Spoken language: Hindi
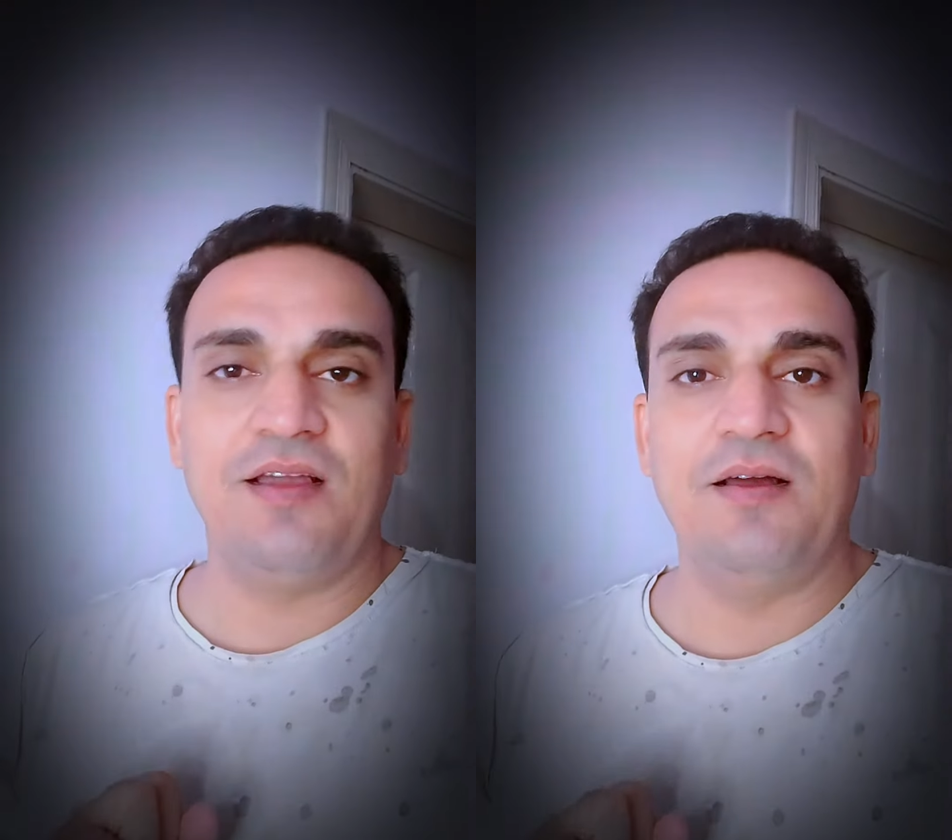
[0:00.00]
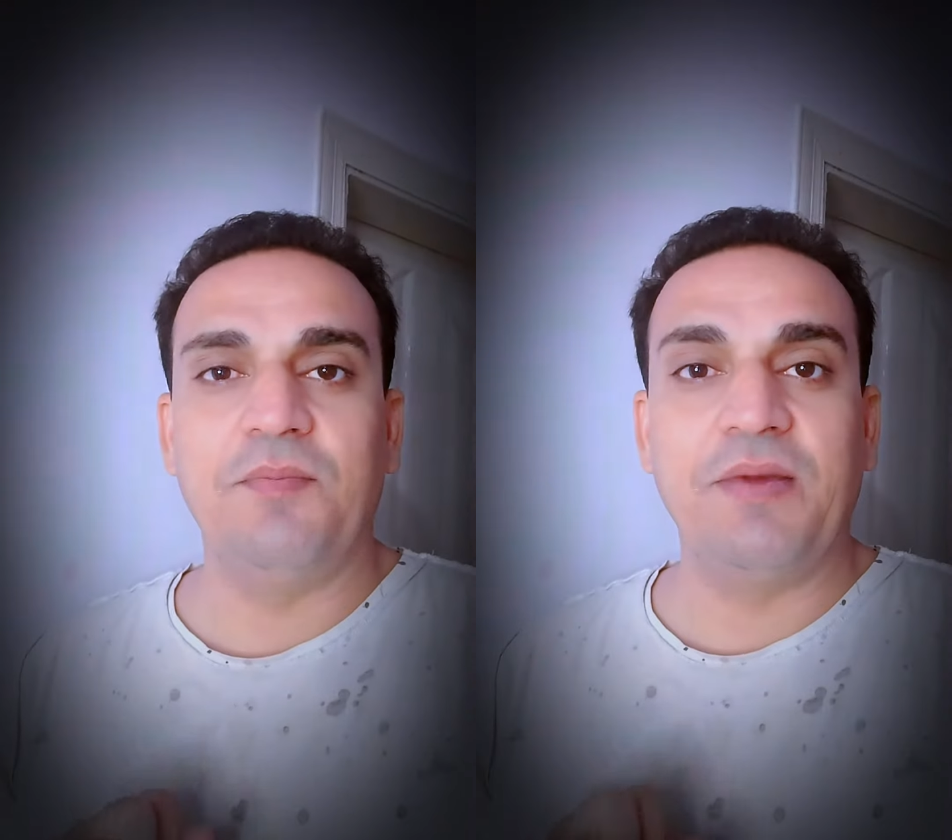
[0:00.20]

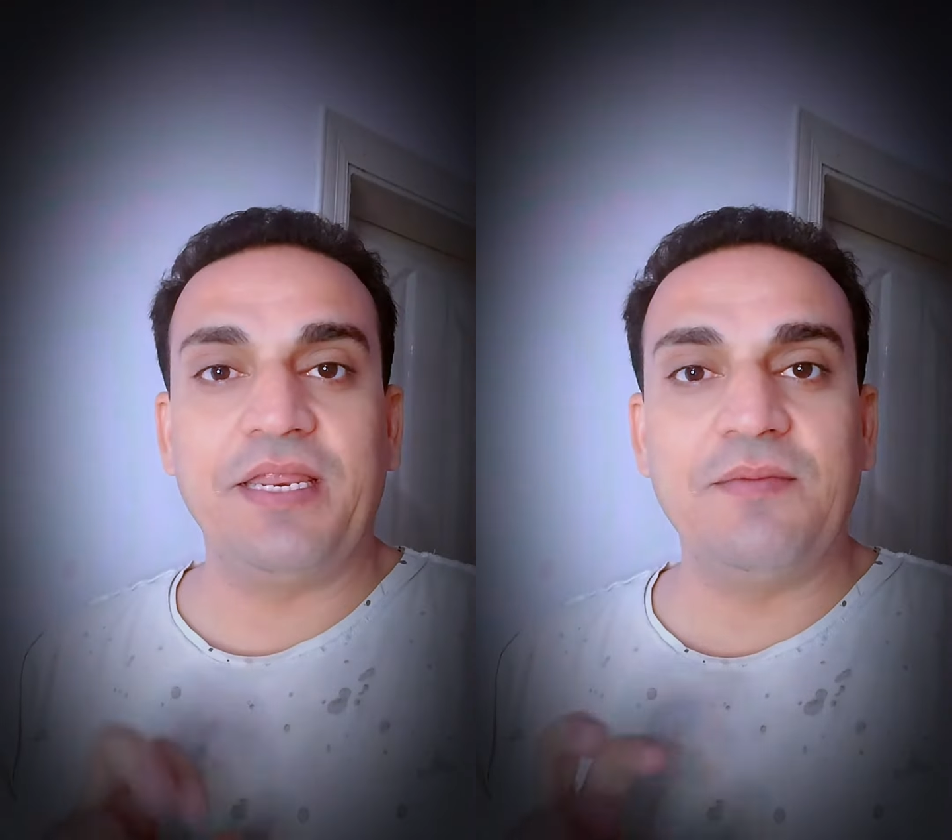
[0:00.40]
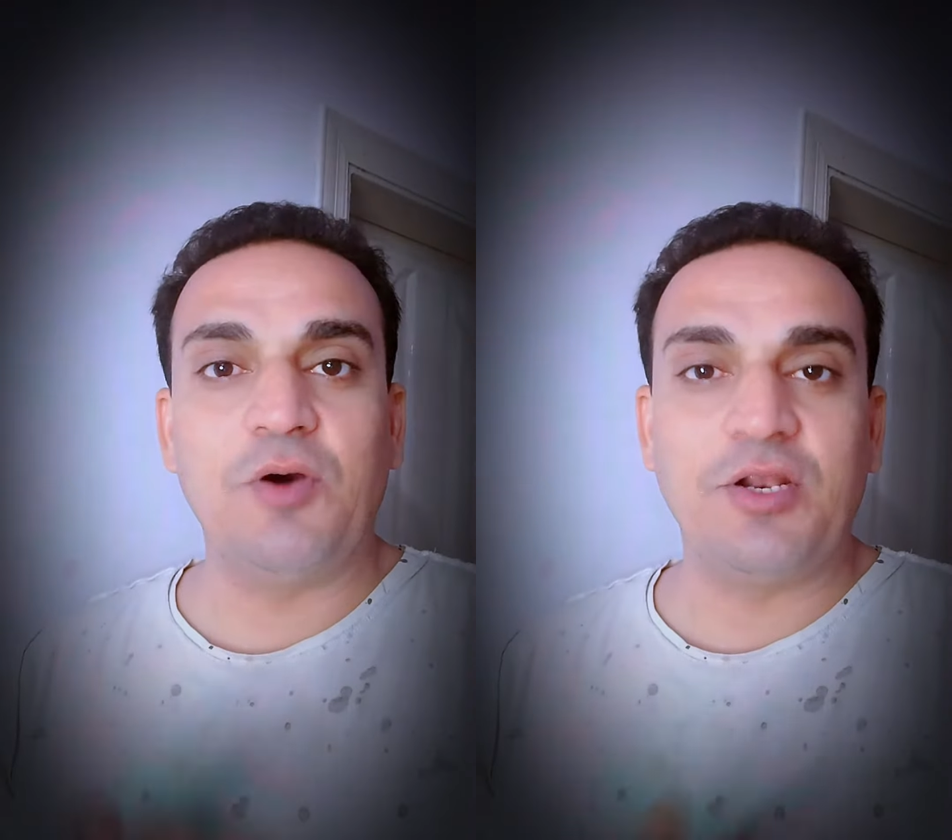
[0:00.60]

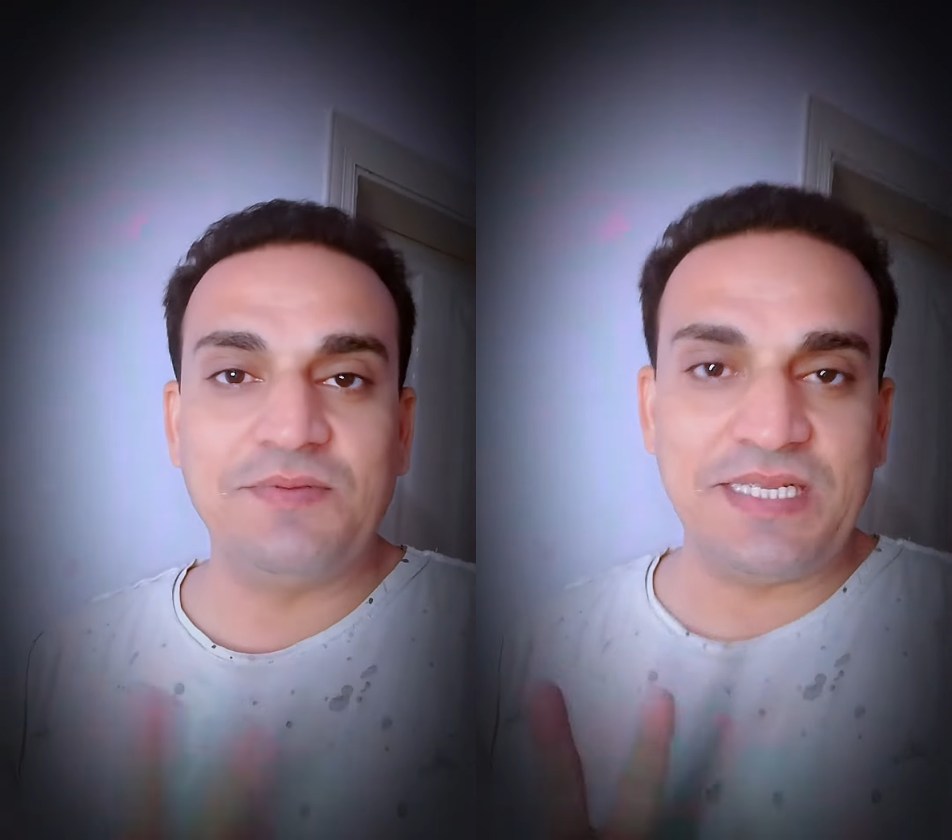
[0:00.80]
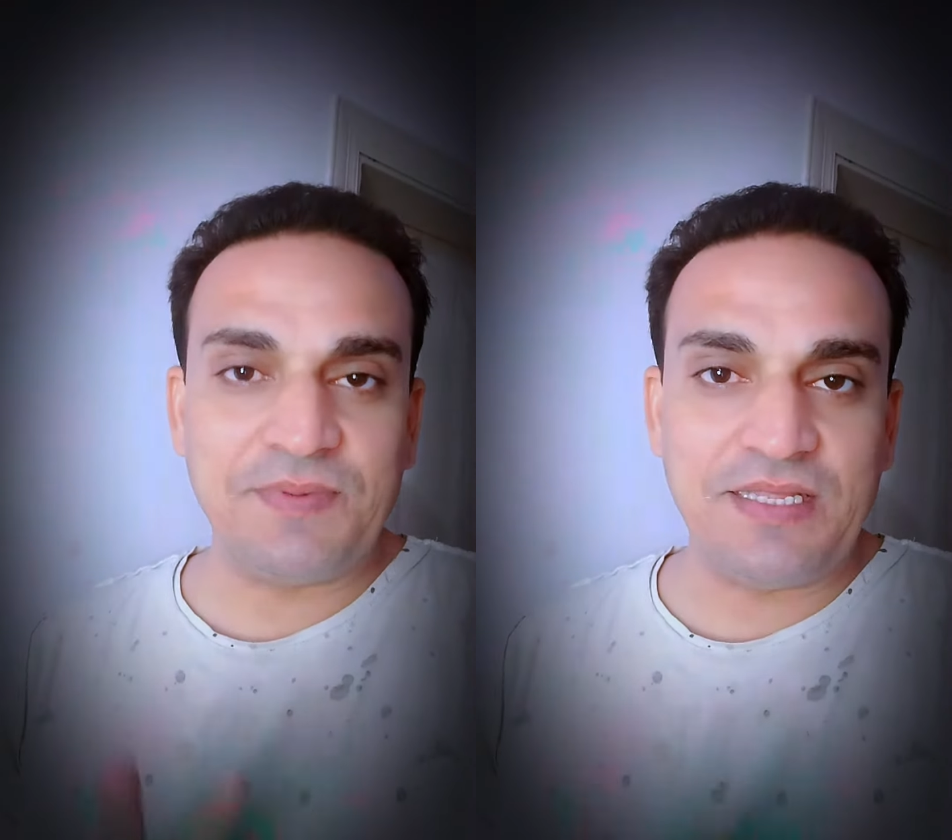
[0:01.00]
मरियम
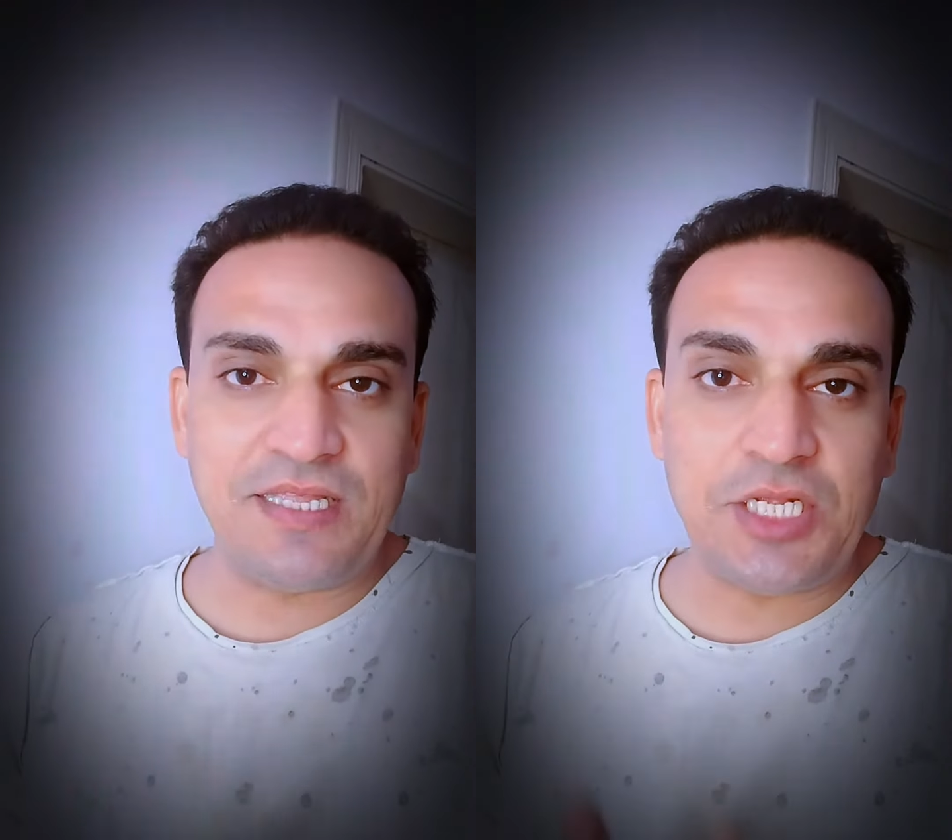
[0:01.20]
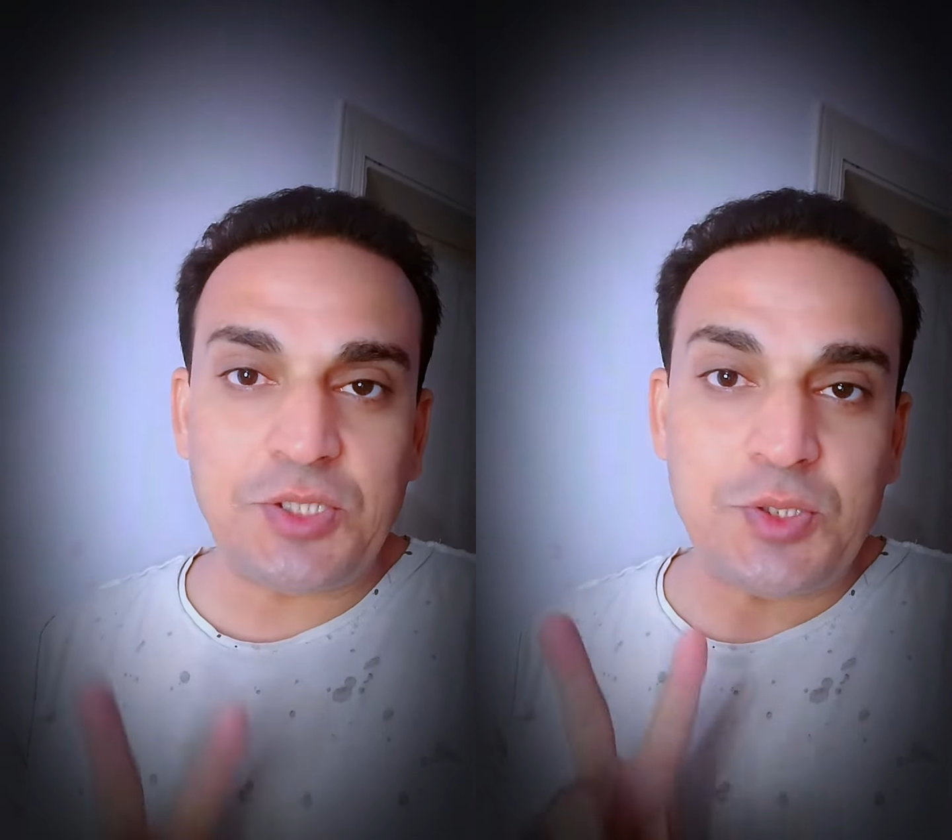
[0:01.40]
औरंगजेब कहती है
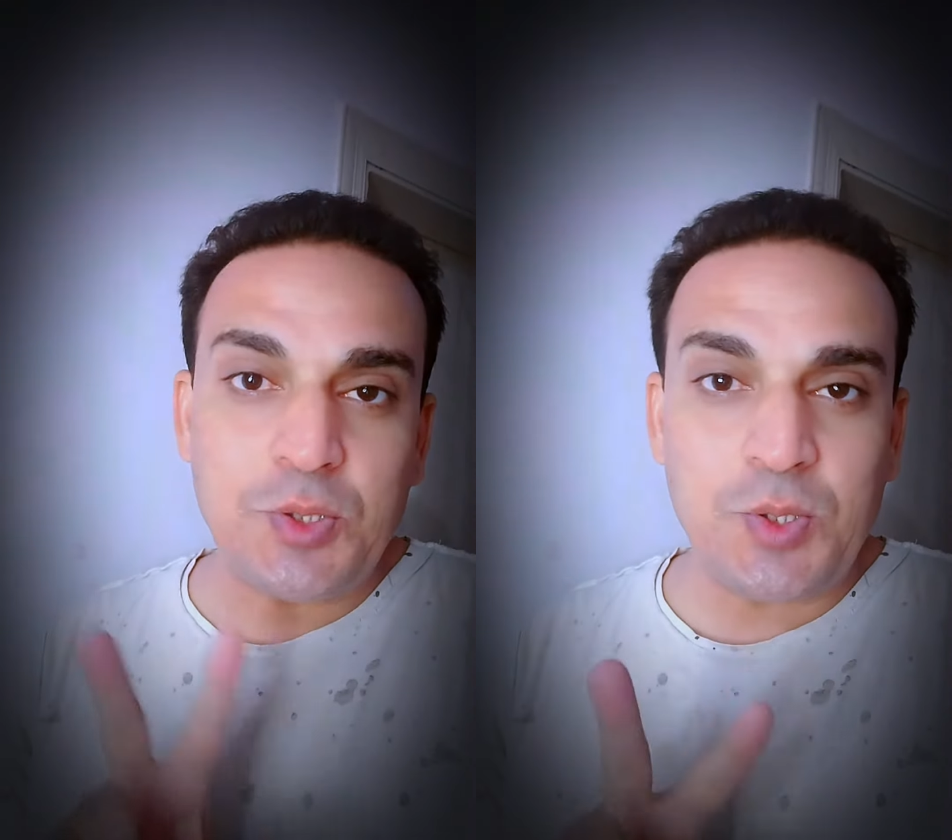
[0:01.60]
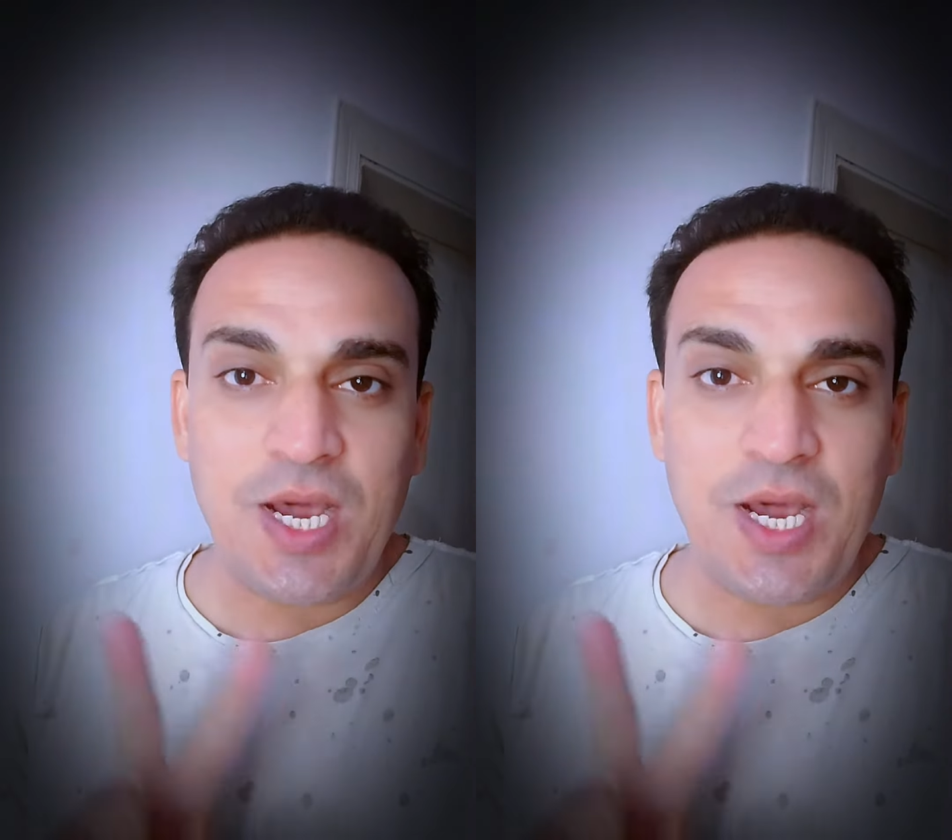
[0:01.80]
ना दो